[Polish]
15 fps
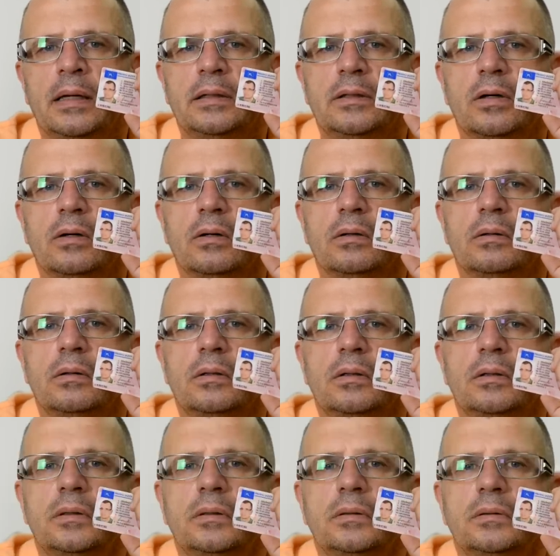No,
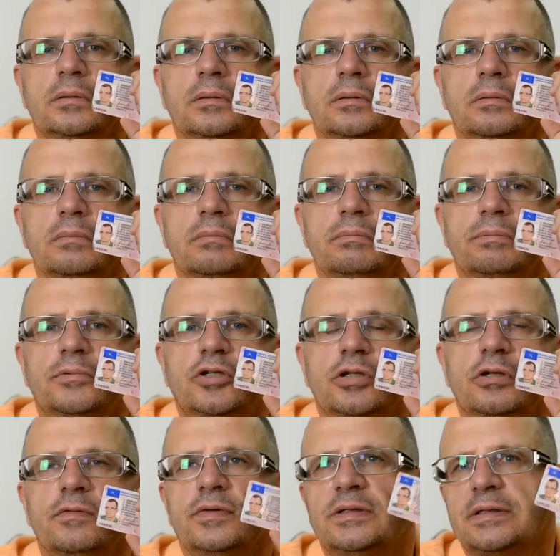yy, czy
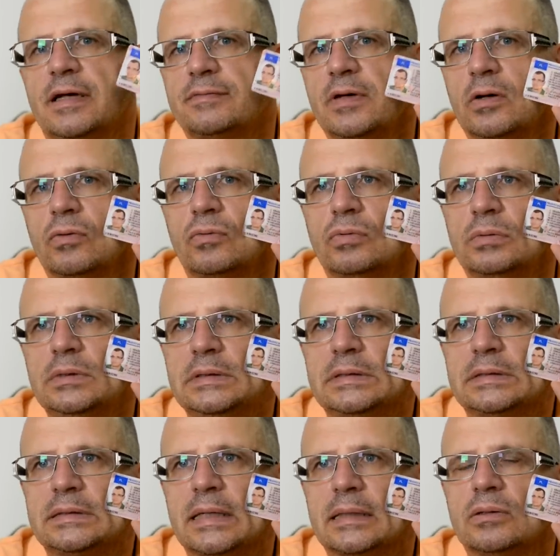to wystawia
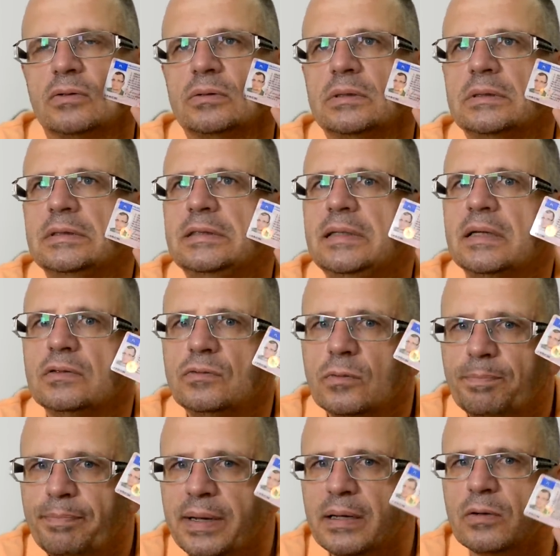okulista? No,
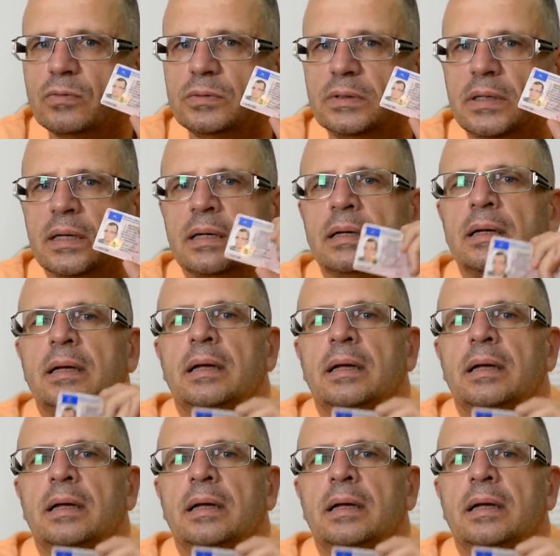niezupełnie.